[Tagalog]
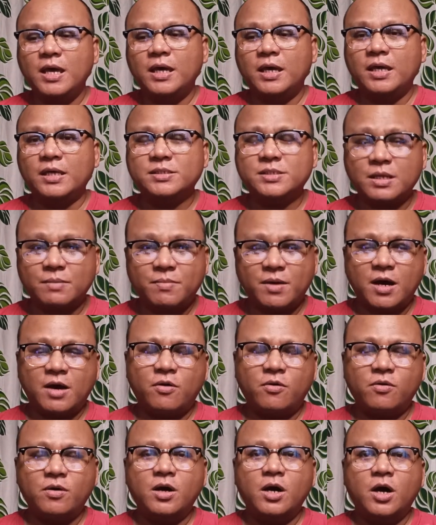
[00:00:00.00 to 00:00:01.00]
is
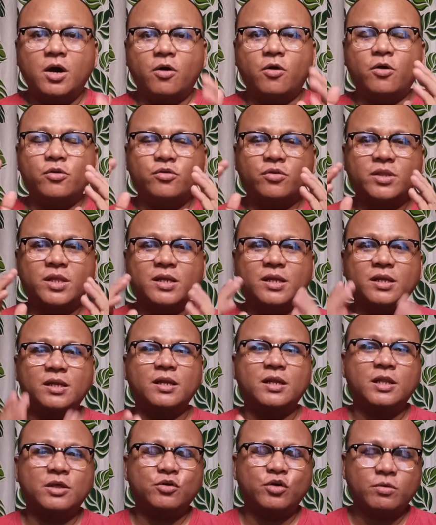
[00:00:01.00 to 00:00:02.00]
somehow, although
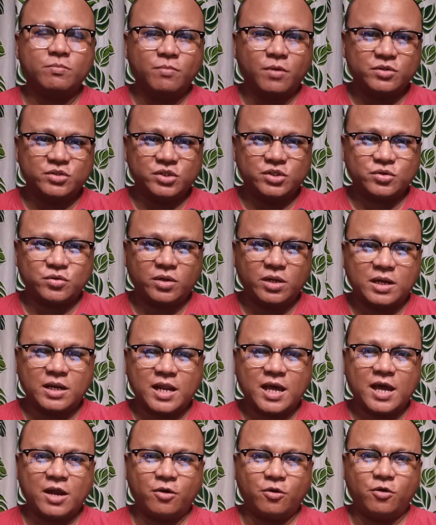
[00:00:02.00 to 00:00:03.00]
naririnig ko yung boses ko na
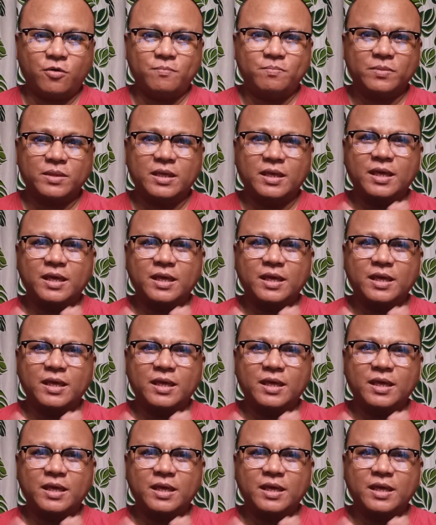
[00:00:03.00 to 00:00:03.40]
klaro,